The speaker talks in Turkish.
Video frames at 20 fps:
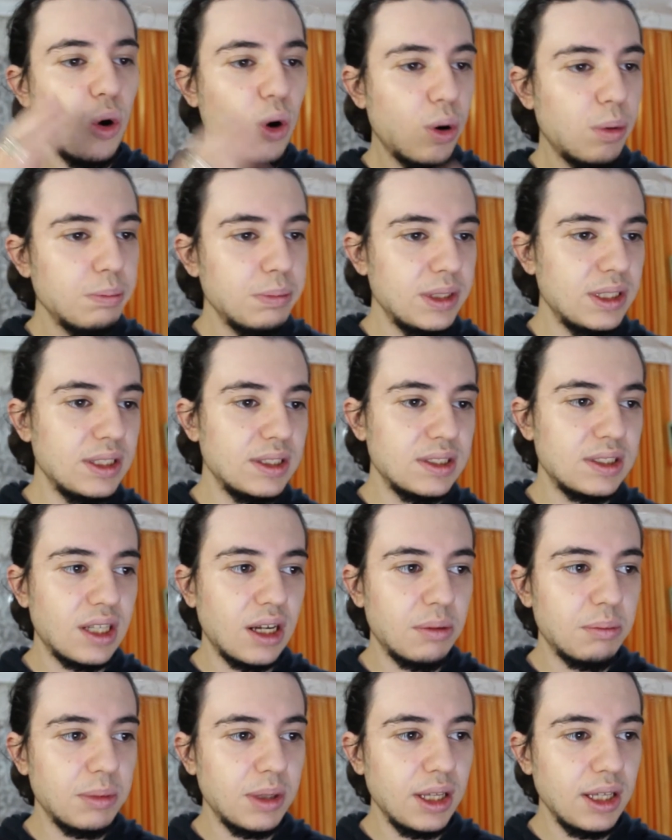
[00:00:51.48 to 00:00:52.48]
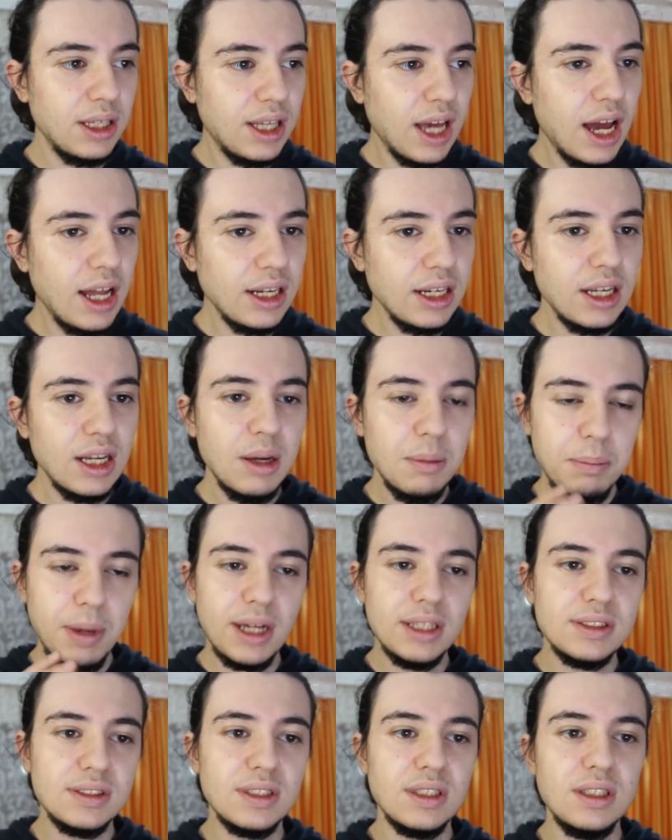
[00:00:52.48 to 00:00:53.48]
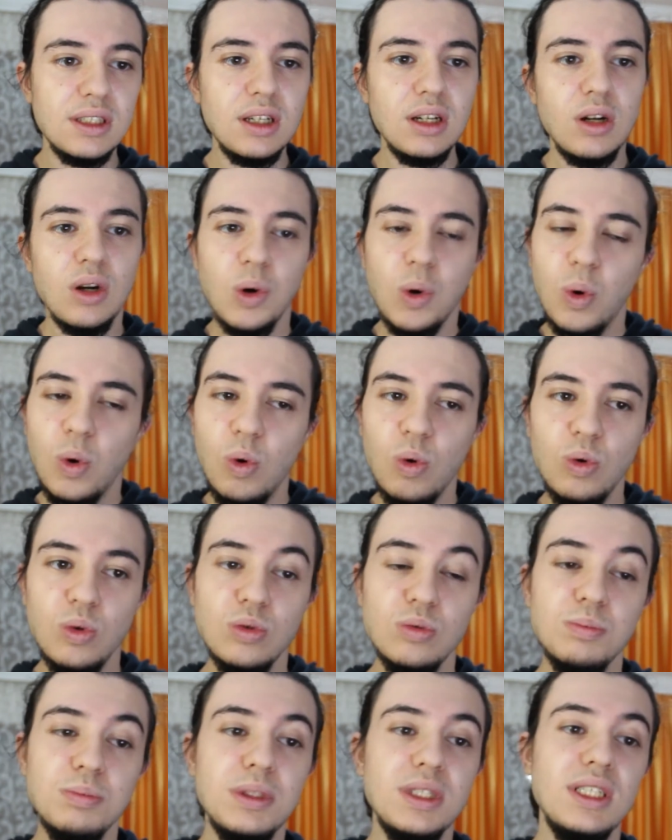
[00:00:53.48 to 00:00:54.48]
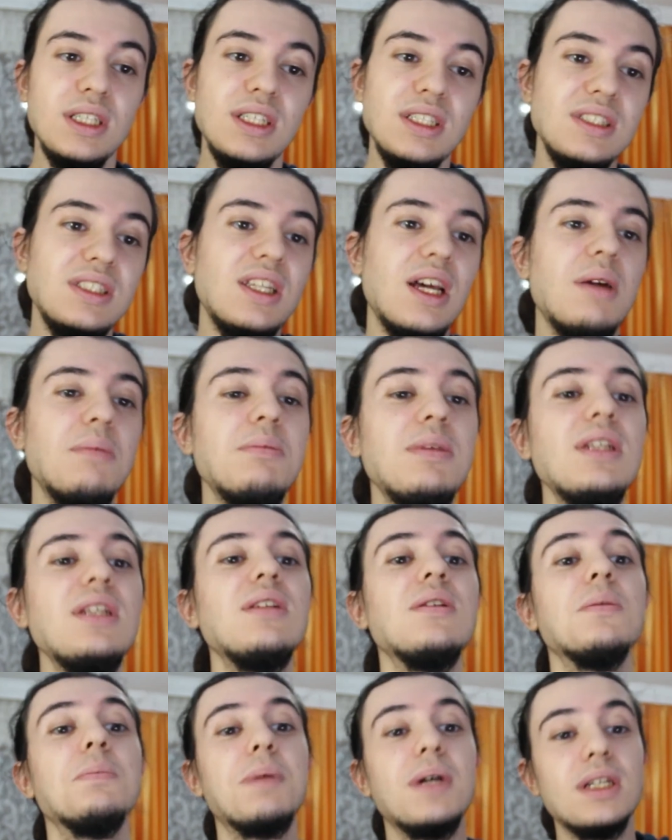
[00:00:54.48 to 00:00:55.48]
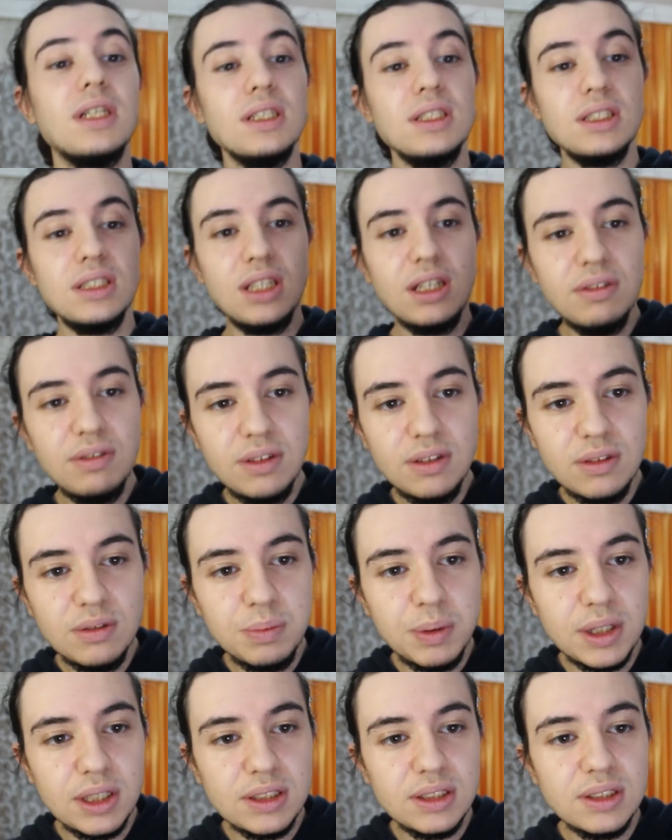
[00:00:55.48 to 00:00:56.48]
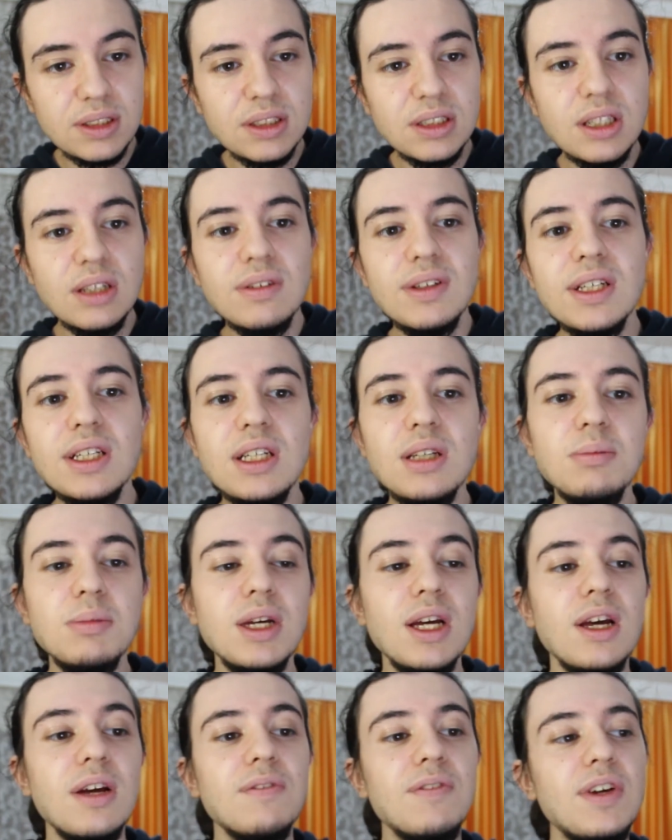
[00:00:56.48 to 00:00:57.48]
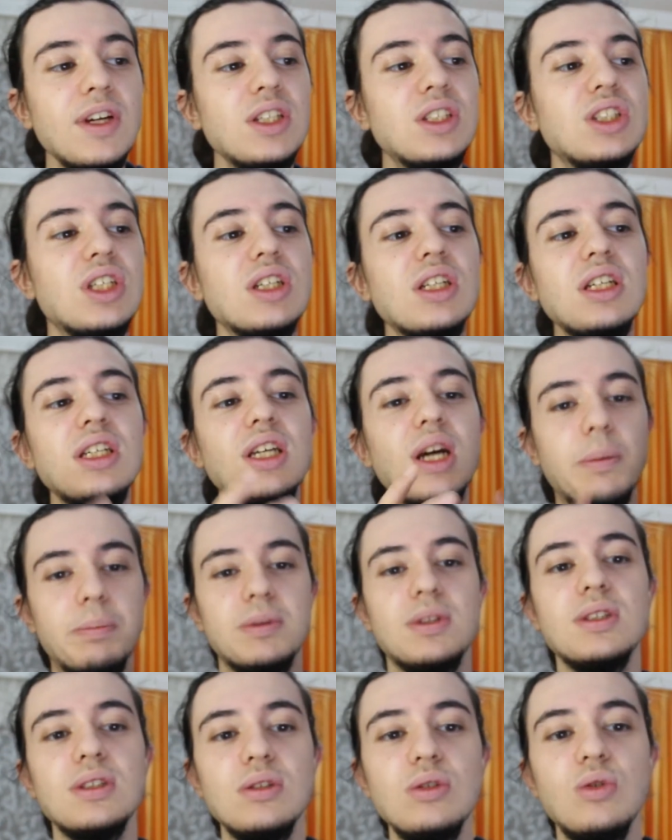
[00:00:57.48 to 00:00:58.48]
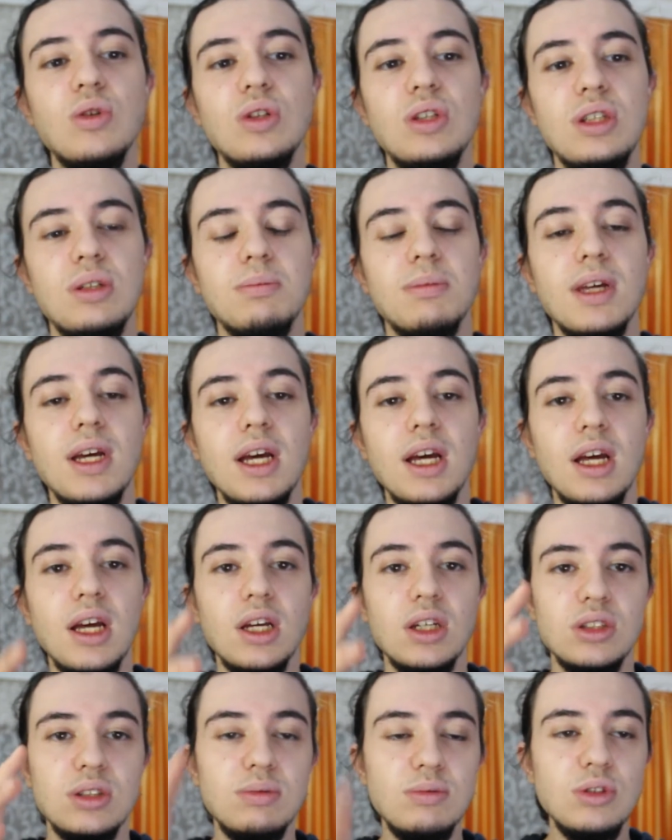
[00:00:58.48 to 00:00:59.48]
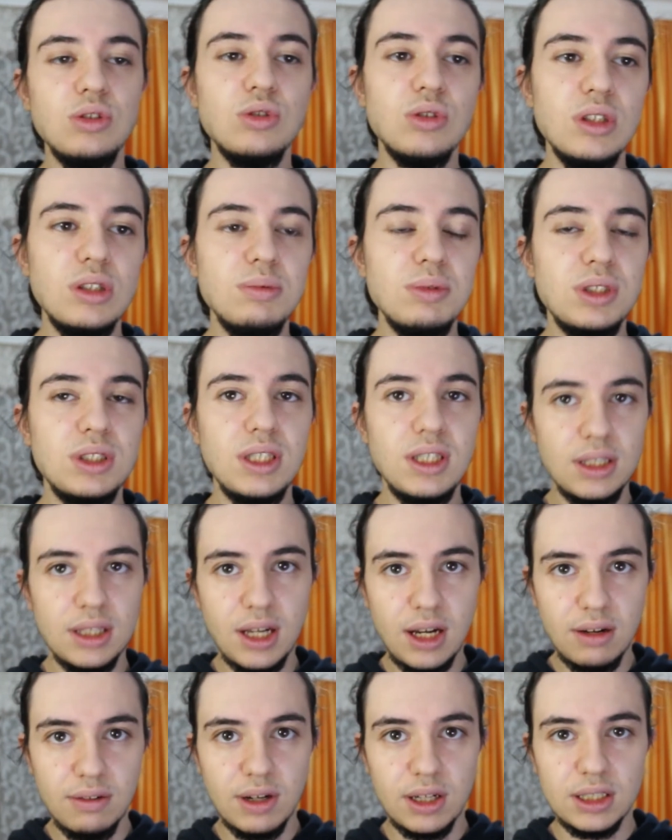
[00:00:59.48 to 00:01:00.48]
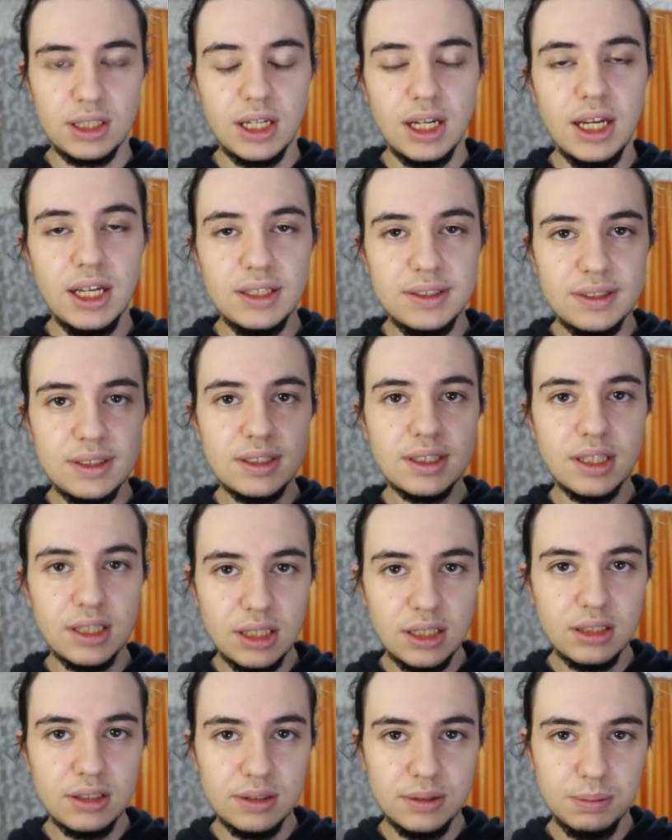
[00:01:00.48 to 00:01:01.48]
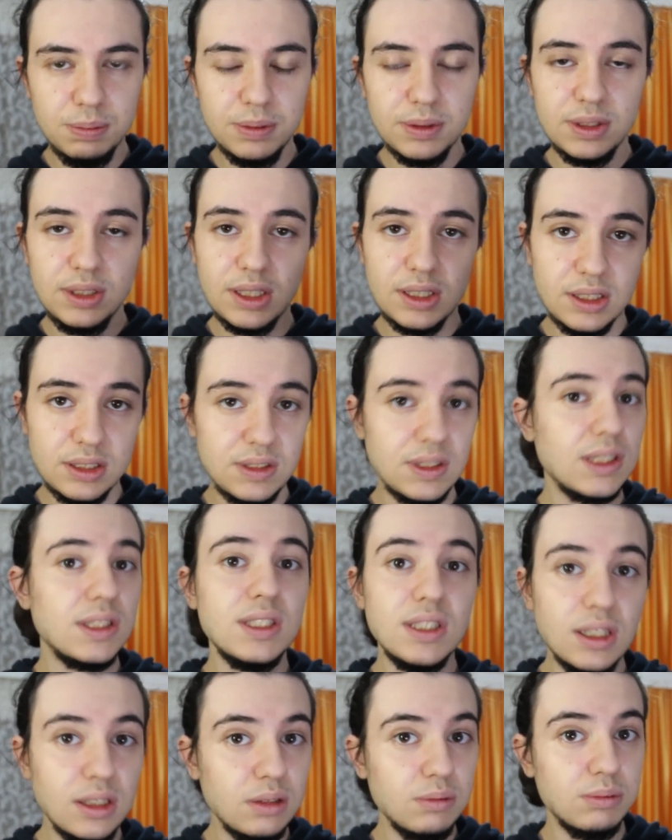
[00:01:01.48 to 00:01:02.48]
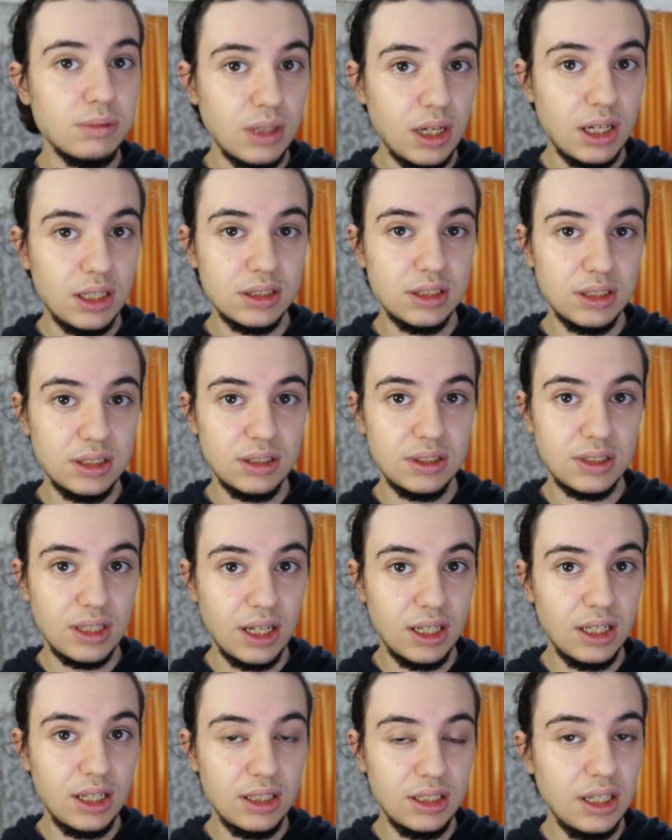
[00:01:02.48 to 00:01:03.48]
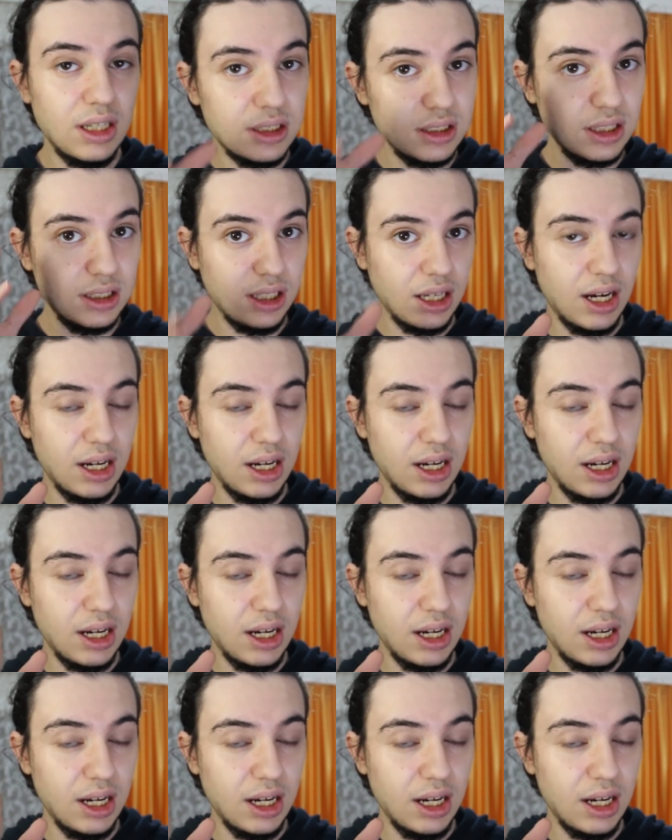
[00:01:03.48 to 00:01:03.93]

10 bin izlenmeye gel ben sana o 10 bin izlenmenin paranı da, parasını da vereyim ve içerik yaptığını göreyim. Şimdi şöyle bir şey daha var eski kanal alıp ya da satın al aldığınız kanallar da